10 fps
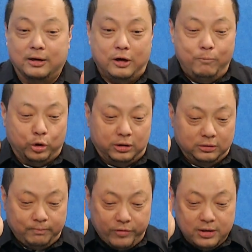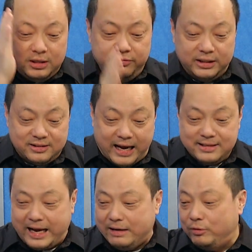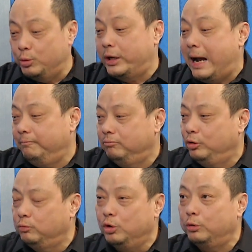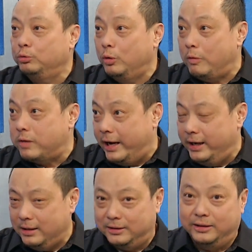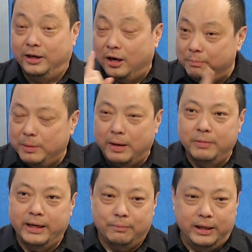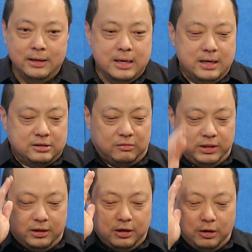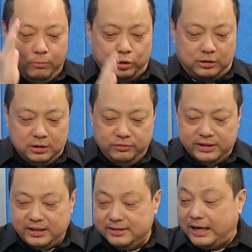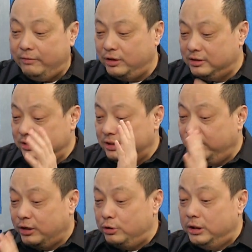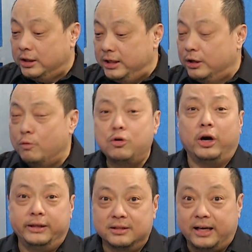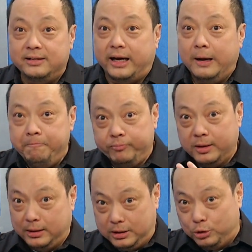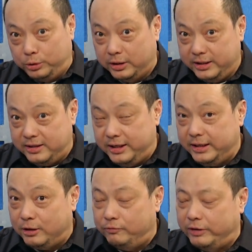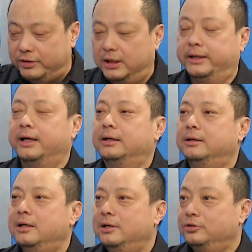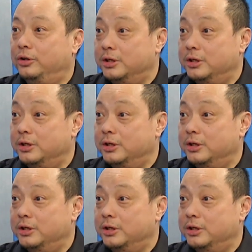là có một ứng cử viên sáng giá và một đám lúc nhúc lúc nhúc không à. kể thì cái đó mới bảy mấy hai mấy trong khi đó có một ứng viên sáng giá và ứng cử viên kia cũng coi như sáng giá cựu thượng nghị sĩ nha không phải vừa nha rồi